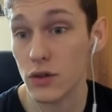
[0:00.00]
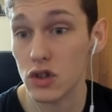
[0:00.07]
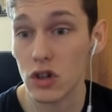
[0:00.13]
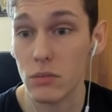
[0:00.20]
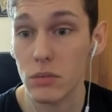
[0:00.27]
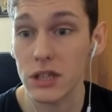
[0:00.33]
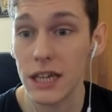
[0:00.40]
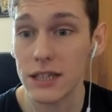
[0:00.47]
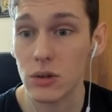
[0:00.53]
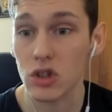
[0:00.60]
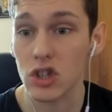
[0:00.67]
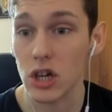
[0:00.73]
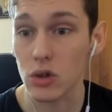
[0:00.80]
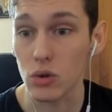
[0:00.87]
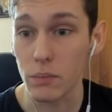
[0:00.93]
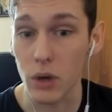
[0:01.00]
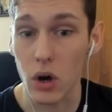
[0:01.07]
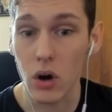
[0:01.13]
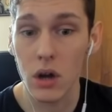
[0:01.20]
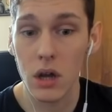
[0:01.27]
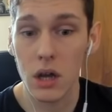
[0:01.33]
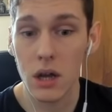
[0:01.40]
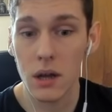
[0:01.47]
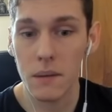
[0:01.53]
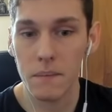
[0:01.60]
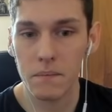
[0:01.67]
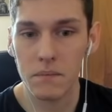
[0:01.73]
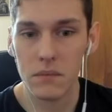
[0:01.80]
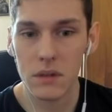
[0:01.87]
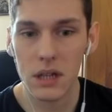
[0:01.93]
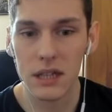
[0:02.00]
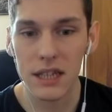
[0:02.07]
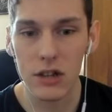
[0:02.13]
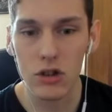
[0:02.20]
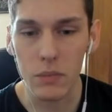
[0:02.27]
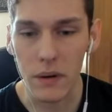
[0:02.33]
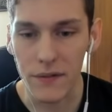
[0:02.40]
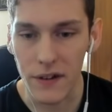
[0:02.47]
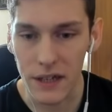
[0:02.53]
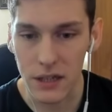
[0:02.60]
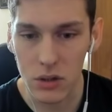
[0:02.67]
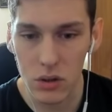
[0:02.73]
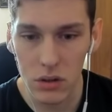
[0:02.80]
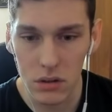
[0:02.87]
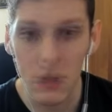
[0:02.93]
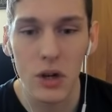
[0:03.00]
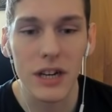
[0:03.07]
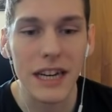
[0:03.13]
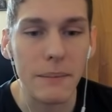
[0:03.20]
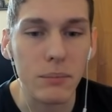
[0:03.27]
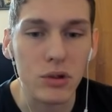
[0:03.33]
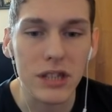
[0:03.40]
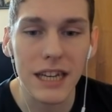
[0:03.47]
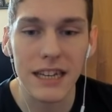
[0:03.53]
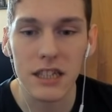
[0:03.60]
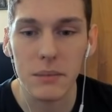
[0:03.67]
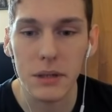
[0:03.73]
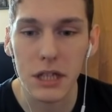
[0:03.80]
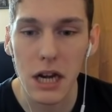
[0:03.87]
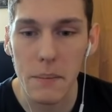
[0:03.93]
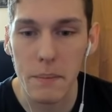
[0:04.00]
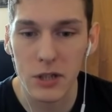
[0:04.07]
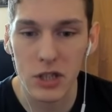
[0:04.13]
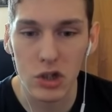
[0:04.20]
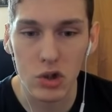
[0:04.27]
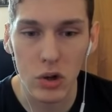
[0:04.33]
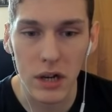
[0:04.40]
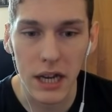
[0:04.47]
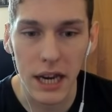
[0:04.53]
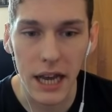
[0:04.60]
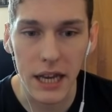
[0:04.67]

fossero moddate non c'era dubbio. Traggio perfetto. Orca p***a si mette nel pasticcio anche